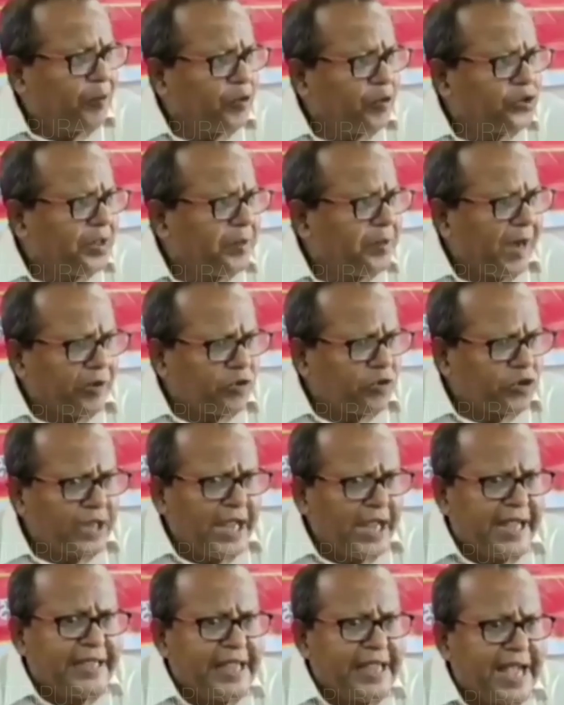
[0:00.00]
বামপন্থী
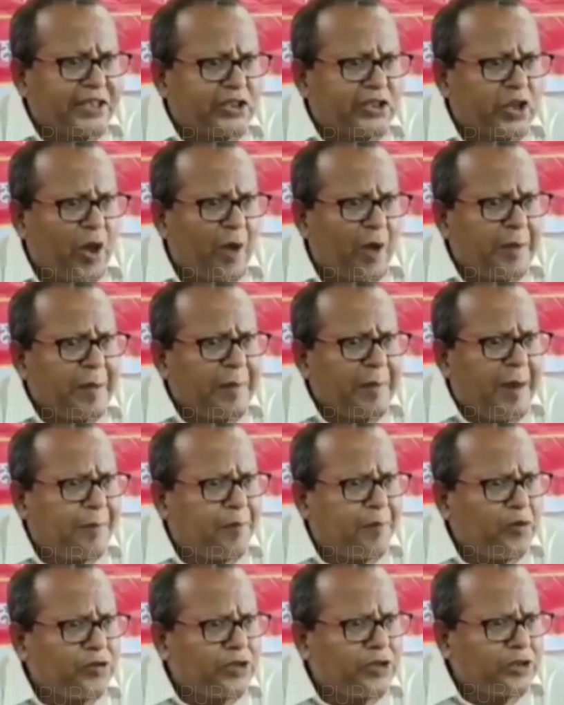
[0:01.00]
মানুষকে এগিয়ে আসতে হবে
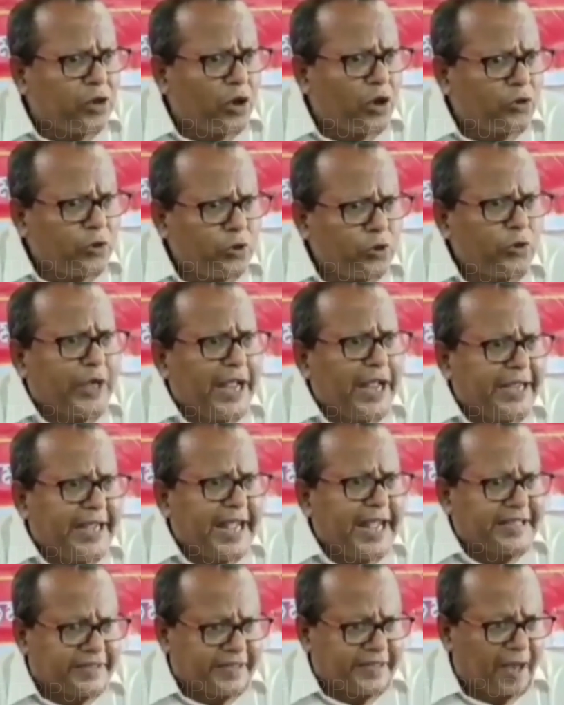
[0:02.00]
বামপন্থী দলগুলোকে
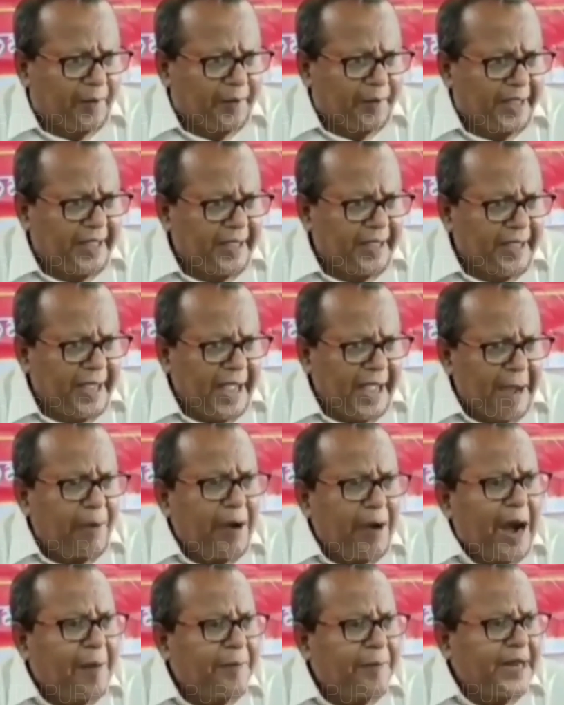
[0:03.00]
এগিয়ে আসতে হবে
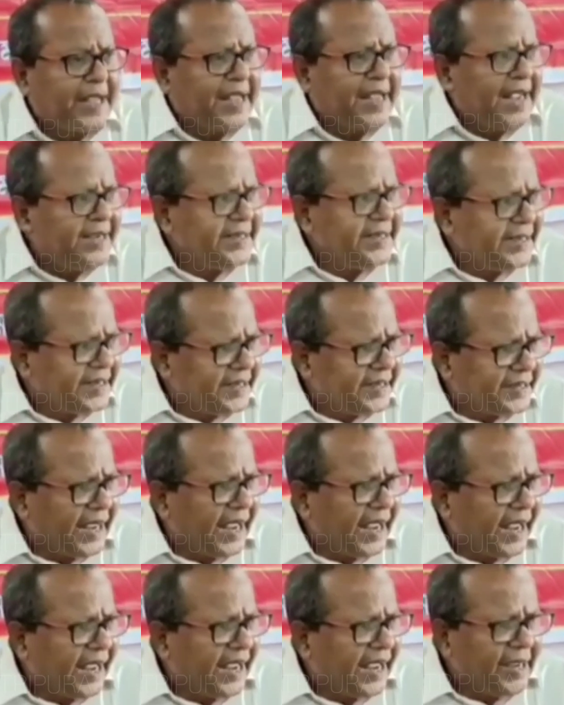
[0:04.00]
এবং আমরা এই
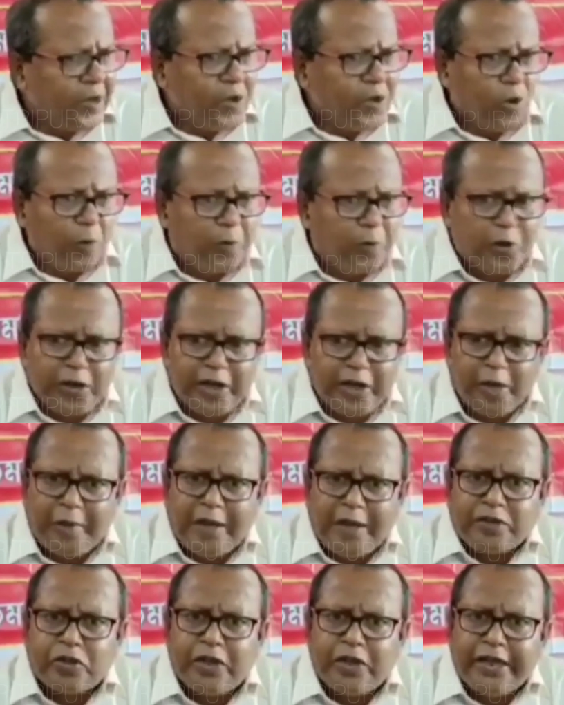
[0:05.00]
নিরিখে
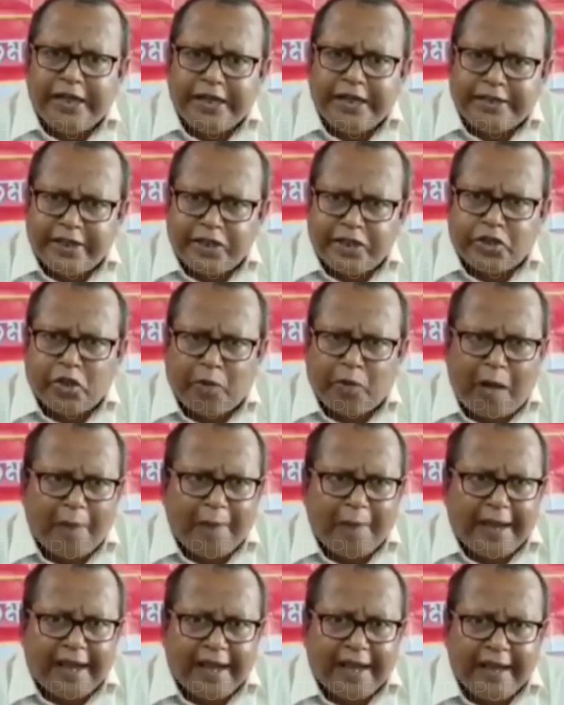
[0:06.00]
উপনির্বাচনে
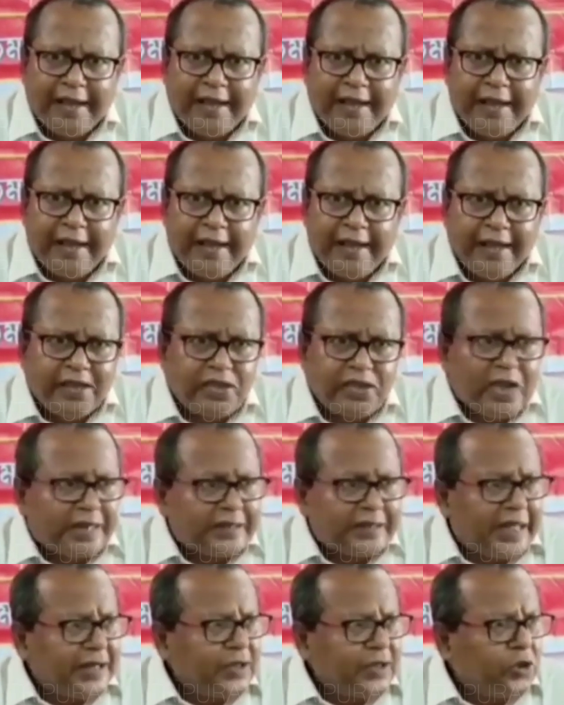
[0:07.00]
নির্দিষ্টভাবে
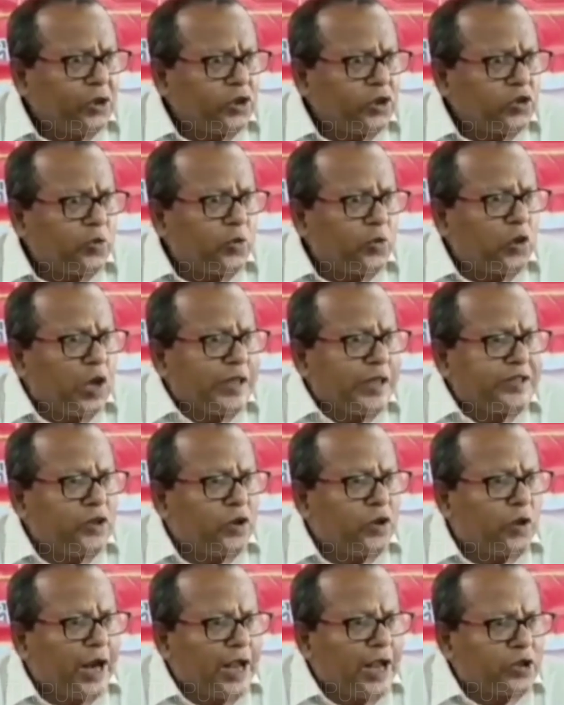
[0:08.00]
সাতান্ন
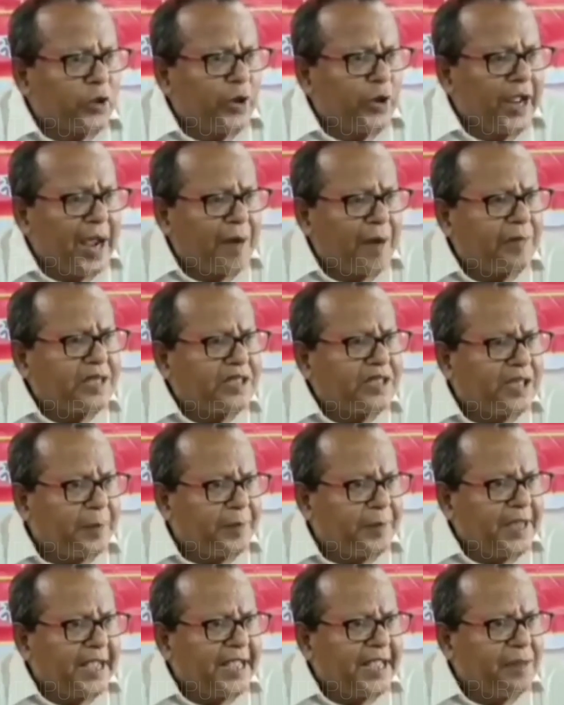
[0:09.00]
যুবরাজনগর আসনে আমরা
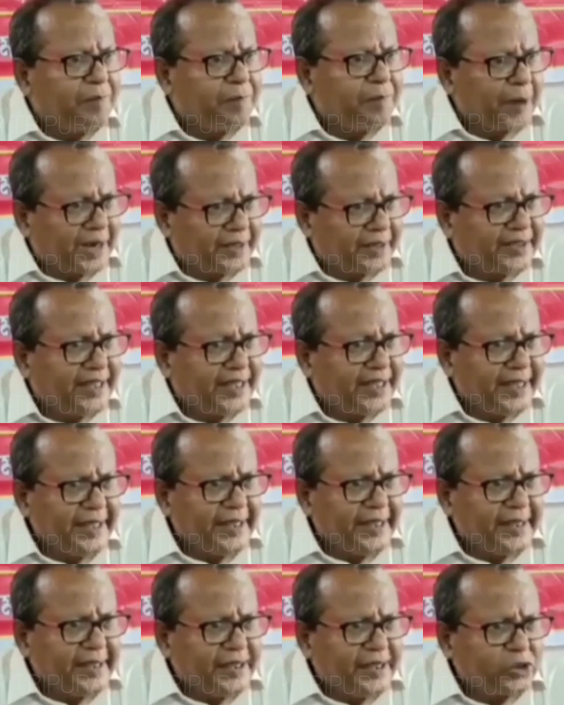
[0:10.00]
সিপিআইএম প্রার্থী
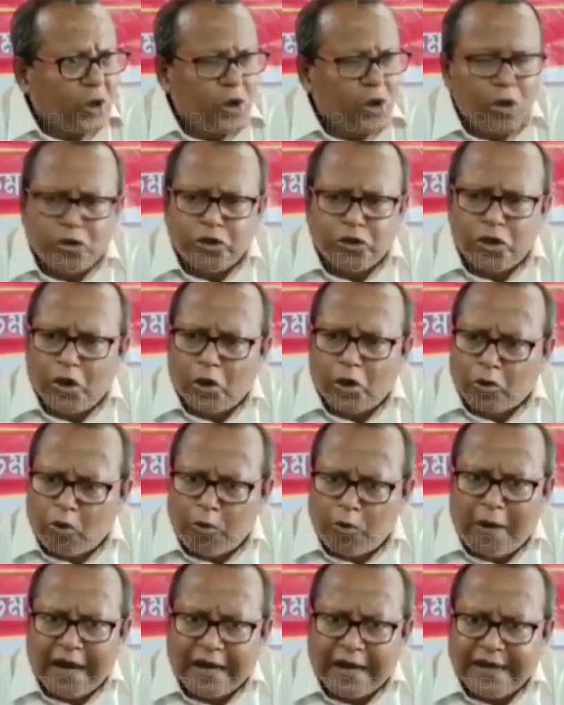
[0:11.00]
শৈলেন্দ্র
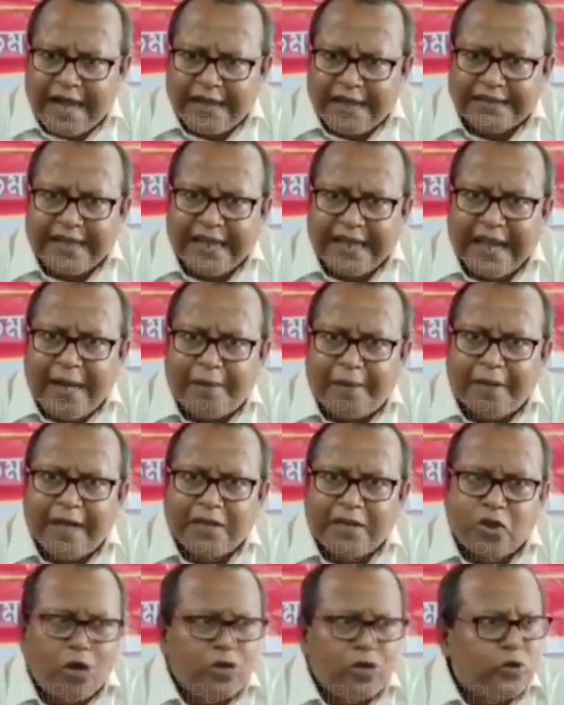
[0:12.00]
কুমার নাথকে
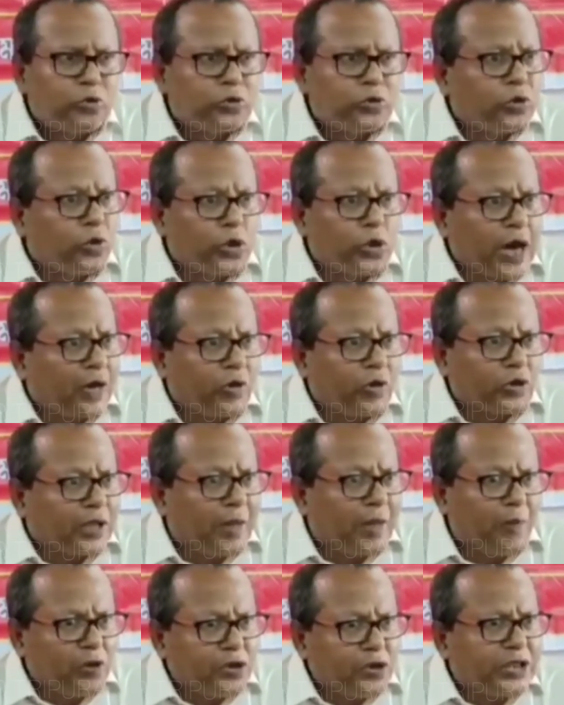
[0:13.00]
আমরা জয়যুক্ত করার
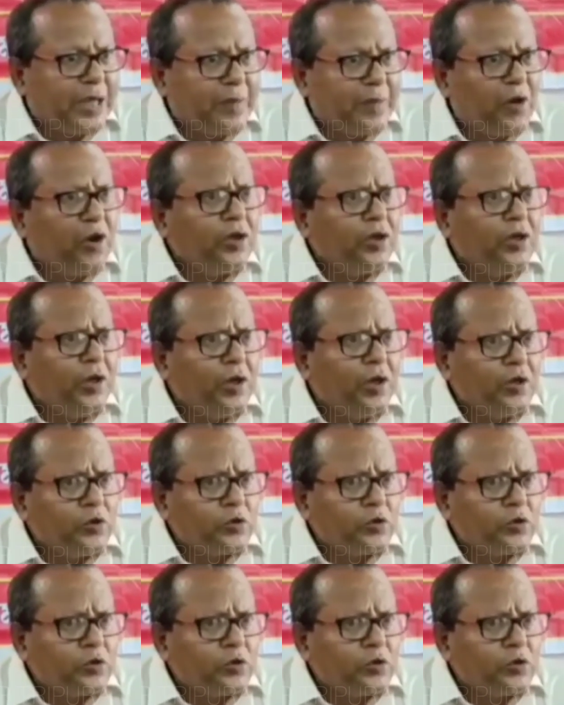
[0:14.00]
কথা বলছি এবং